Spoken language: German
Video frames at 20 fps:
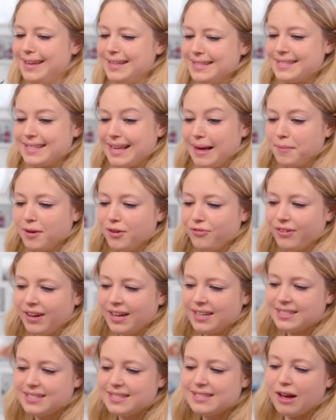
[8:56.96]
ist es
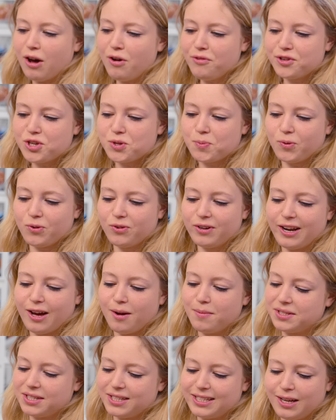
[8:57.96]
abgefahren, es ist aufgesprungen,
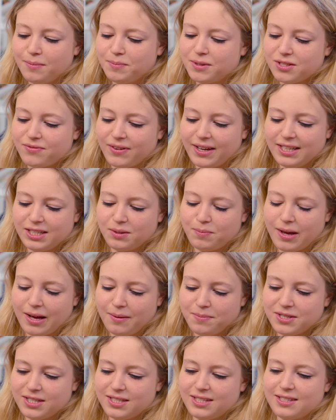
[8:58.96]
glaube ich. Ich glaube, das war nicht
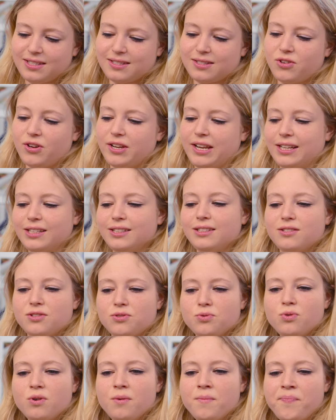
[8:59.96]
beabsichtigt, das gehört eigentlich
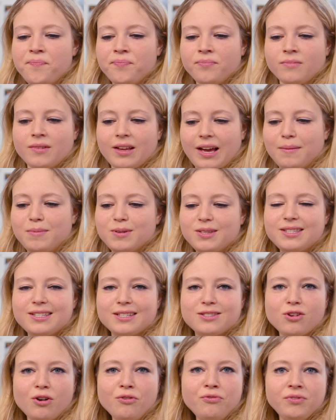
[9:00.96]
zu. Aber es ist
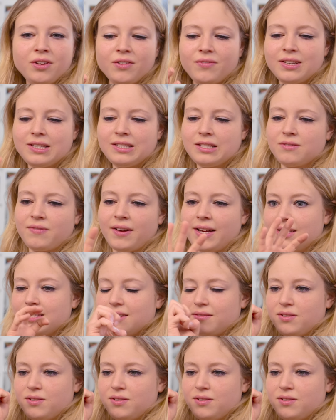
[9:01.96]
jetzt offen gewesen, es war jetzt